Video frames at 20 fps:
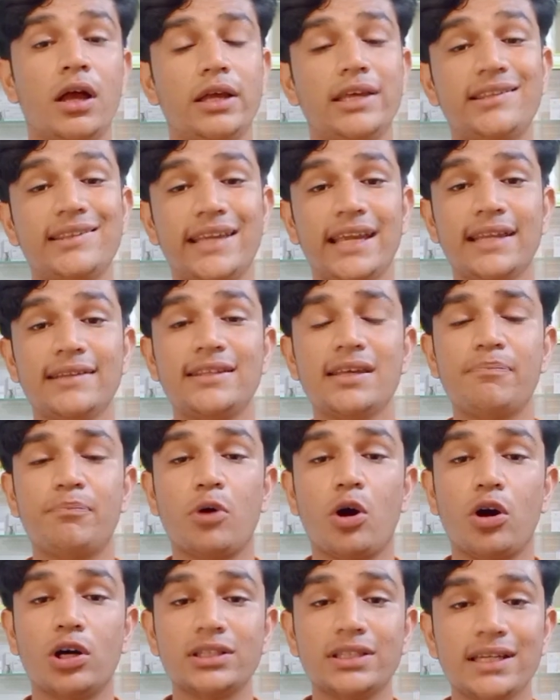स्किन से
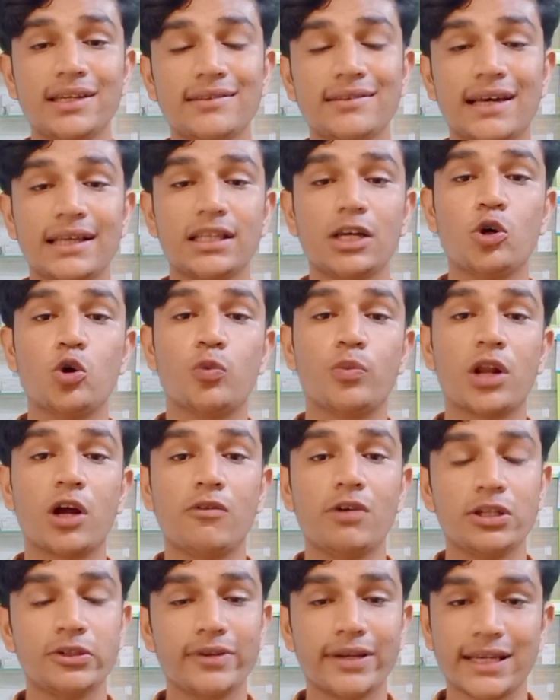बहुत ही ज्यादा उभरा हुआ
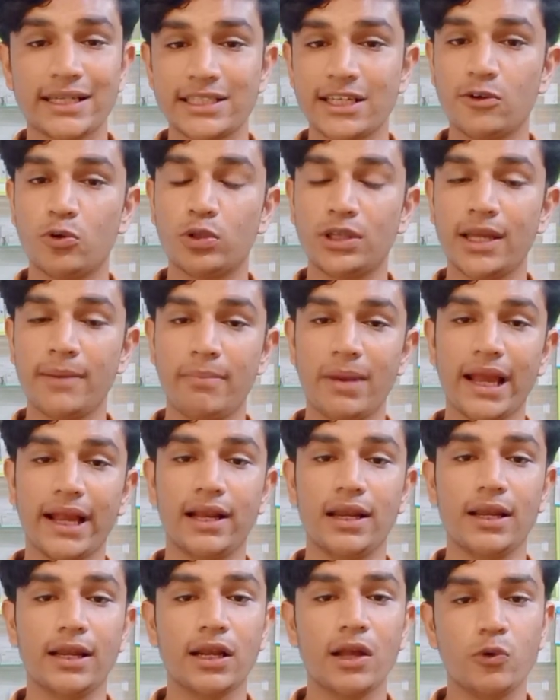जो रीजन होता है ब्लैक
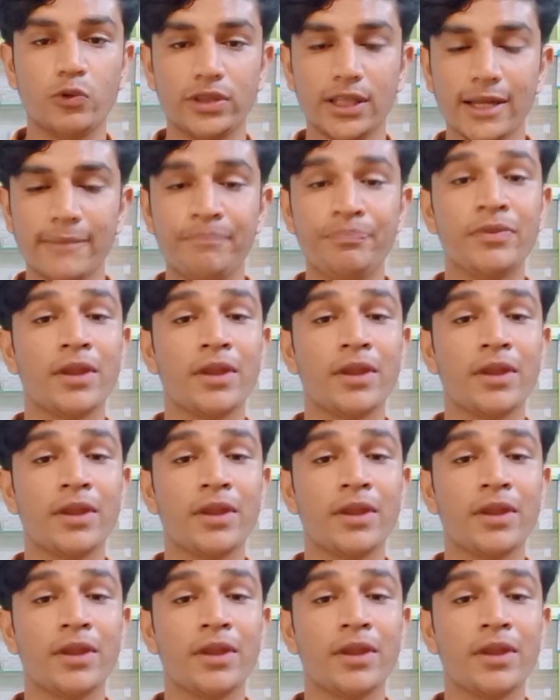कलर का उसे